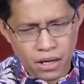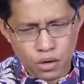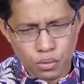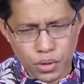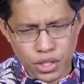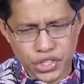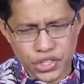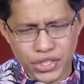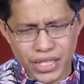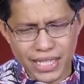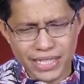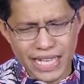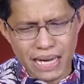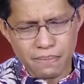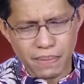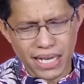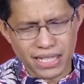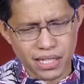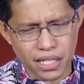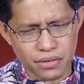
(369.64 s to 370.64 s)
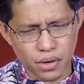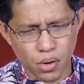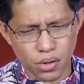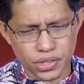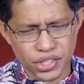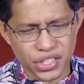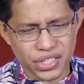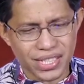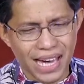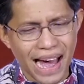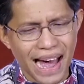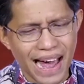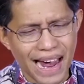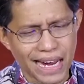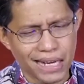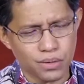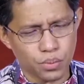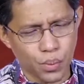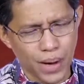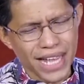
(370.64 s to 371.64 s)
were sitting by the
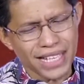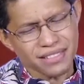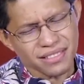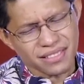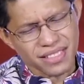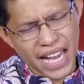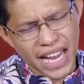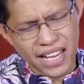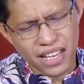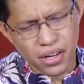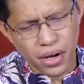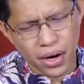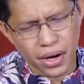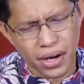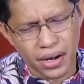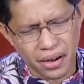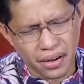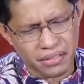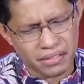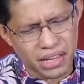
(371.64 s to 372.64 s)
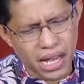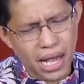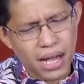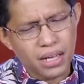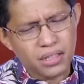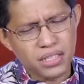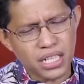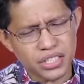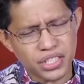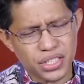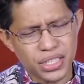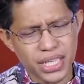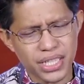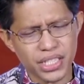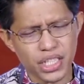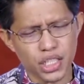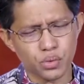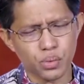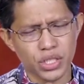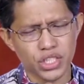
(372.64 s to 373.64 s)
roadside. When they heard that
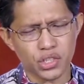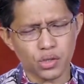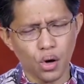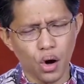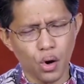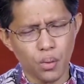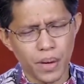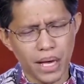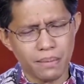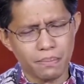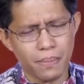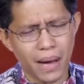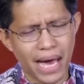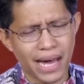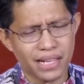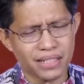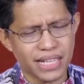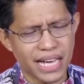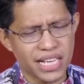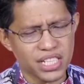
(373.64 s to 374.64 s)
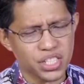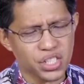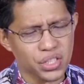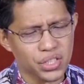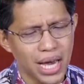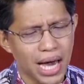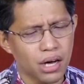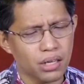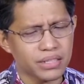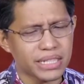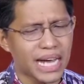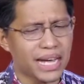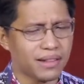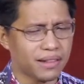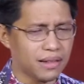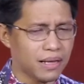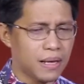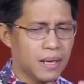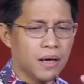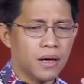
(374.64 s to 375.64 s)
Jesus was going by, they shouted,
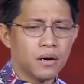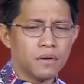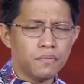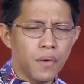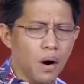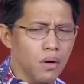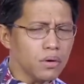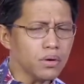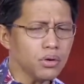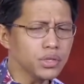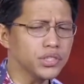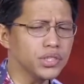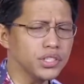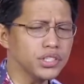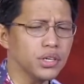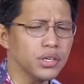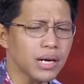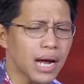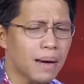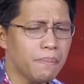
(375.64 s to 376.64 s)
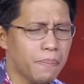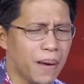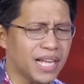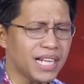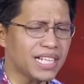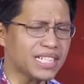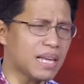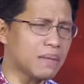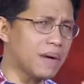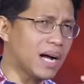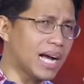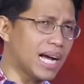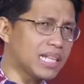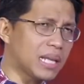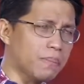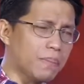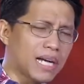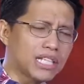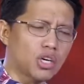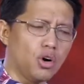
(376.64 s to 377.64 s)
Focus on your ability.
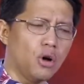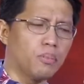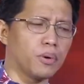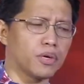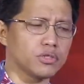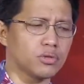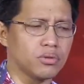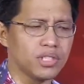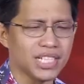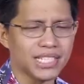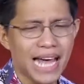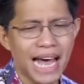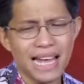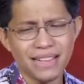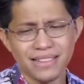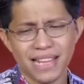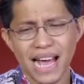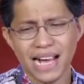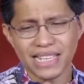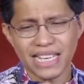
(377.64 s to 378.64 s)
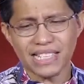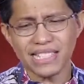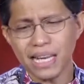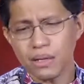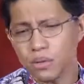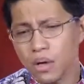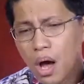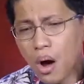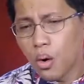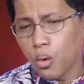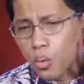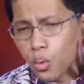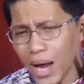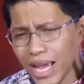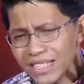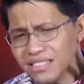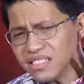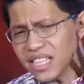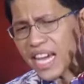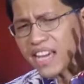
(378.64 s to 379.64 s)
Maghanap ka ng oportunidad. Laging yan.
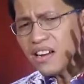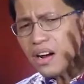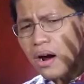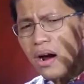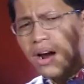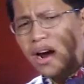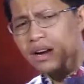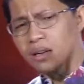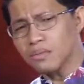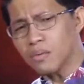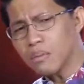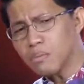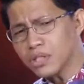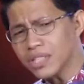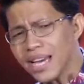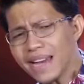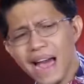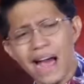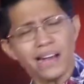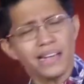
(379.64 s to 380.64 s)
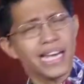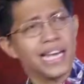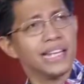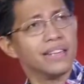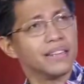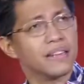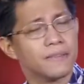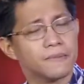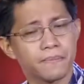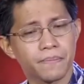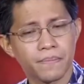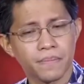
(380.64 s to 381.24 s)
When they heard, huwag mo sayangin.